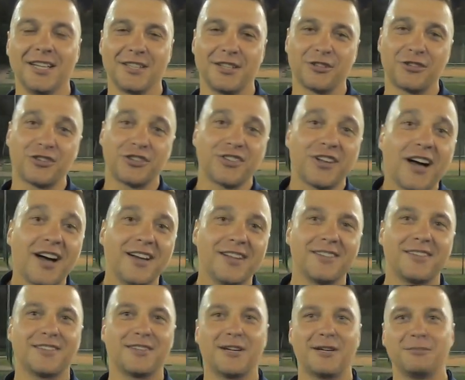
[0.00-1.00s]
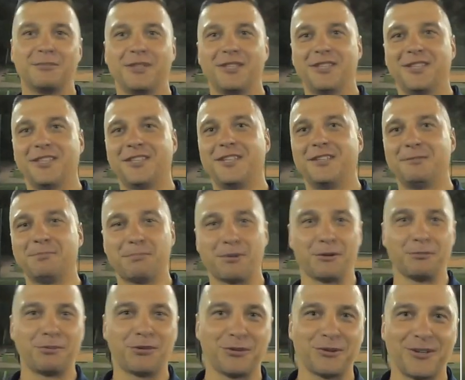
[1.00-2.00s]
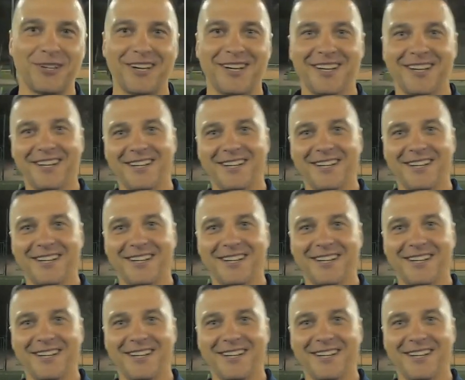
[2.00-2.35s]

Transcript: Także zachęcam i propsuję.